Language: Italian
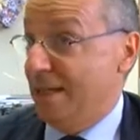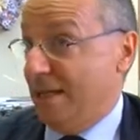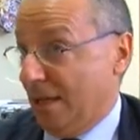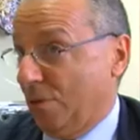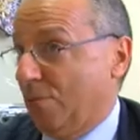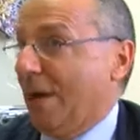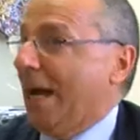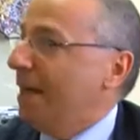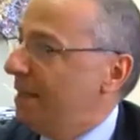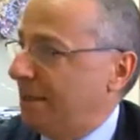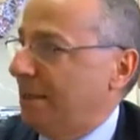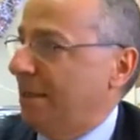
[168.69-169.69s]
i
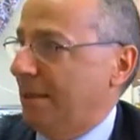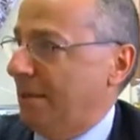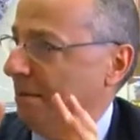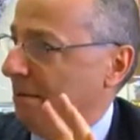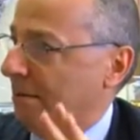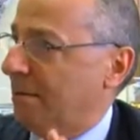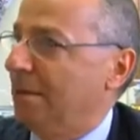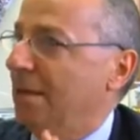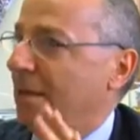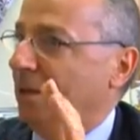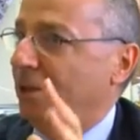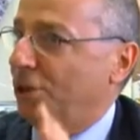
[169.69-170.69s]
quali si, eh,
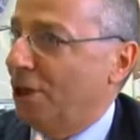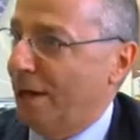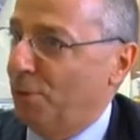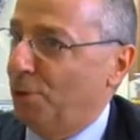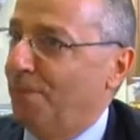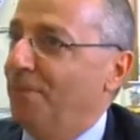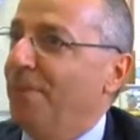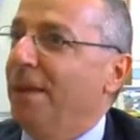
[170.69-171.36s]
diciamo,